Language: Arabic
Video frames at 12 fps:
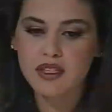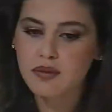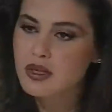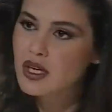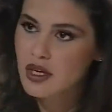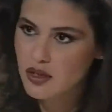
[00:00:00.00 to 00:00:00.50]
بس
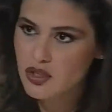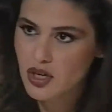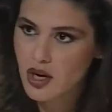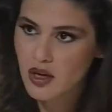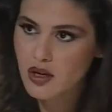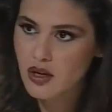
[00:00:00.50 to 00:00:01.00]
بالنهايه رجع
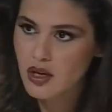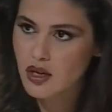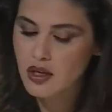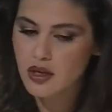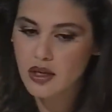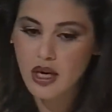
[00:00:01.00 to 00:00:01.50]
القرار
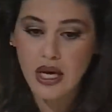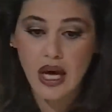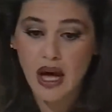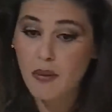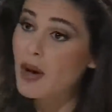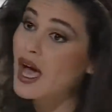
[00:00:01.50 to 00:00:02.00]
لإلي
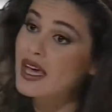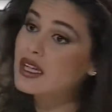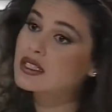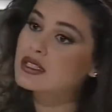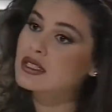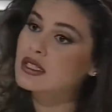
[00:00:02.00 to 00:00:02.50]
اما
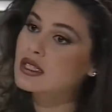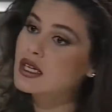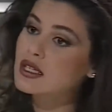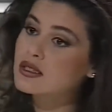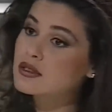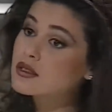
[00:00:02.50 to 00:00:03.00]
عائلتي
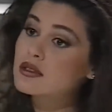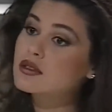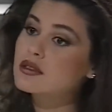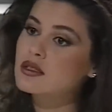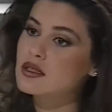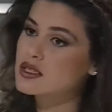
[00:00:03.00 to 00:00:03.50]
كانت ضد
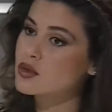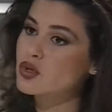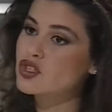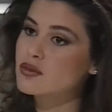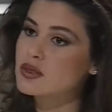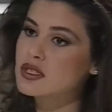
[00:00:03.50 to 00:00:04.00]

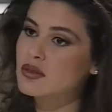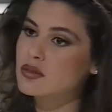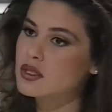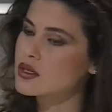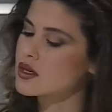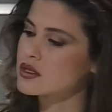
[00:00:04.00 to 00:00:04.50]
زواجي من
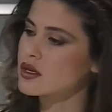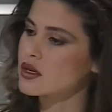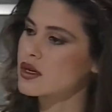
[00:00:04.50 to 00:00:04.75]
سمير جعجع